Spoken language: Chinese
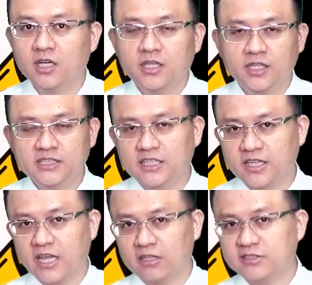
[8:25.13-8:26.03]
你想
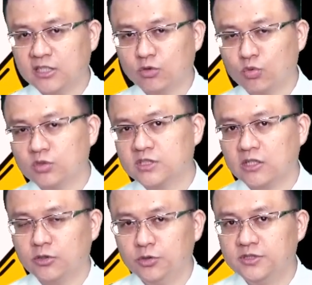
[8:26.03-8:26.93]
调涨多少的
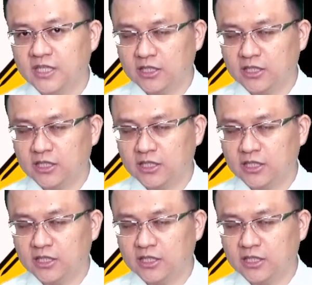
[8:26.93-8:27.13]
运价，